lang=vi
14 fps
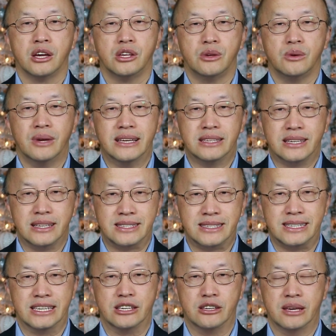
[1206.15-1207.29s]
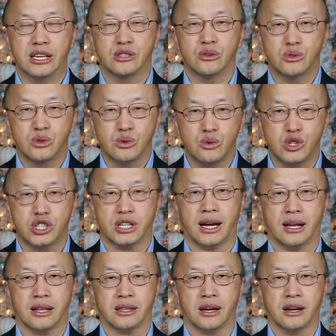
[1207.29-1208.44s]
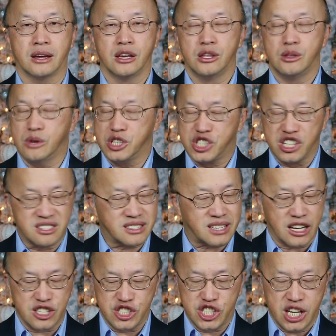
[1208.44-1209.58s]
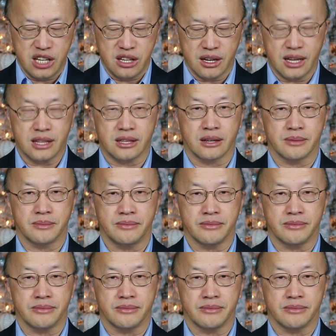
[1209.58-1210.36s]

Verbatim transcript: yêu chỉ chỉ yêu tu tu sang đàn yêu chỉ sang gì nữa lên đàn